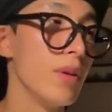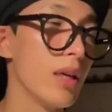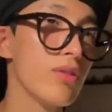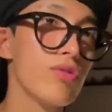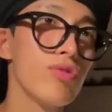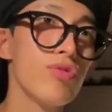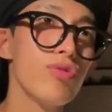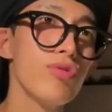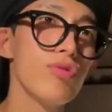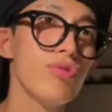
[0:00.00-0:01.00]

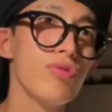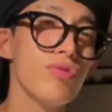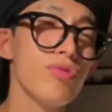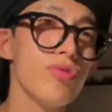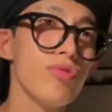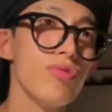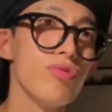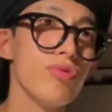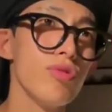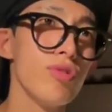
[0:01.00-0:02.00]
맥주는
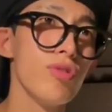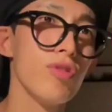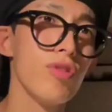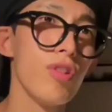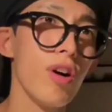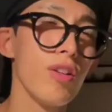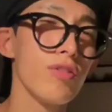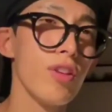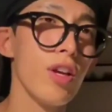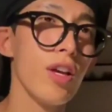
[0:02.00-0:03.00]

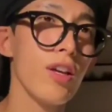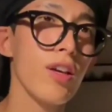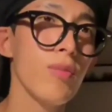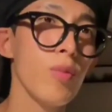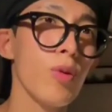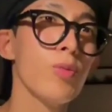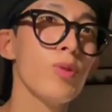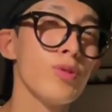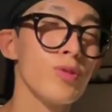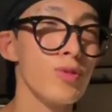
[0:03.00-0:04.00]
한 네 캔
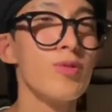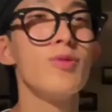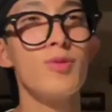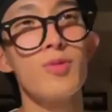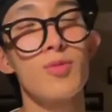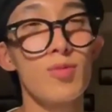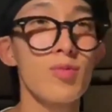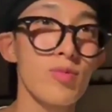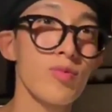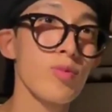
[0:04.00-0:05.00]
먹으면
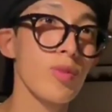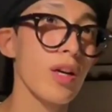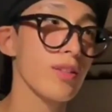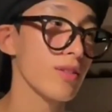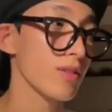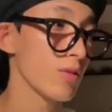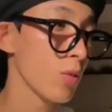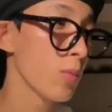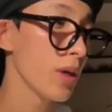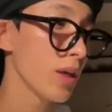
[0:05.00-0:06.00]
좀 가,
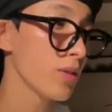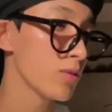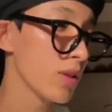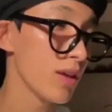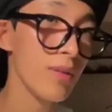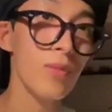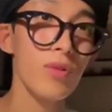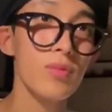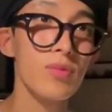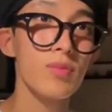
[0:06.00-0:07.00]
500으로 네 캔
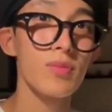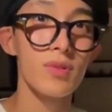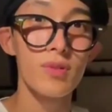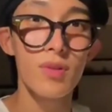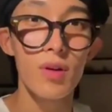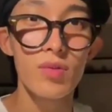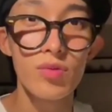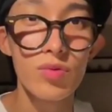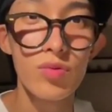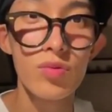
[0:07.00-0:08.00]
먹으면 좀 그런 것
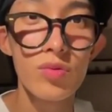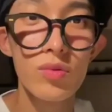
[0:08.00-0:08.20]
같고.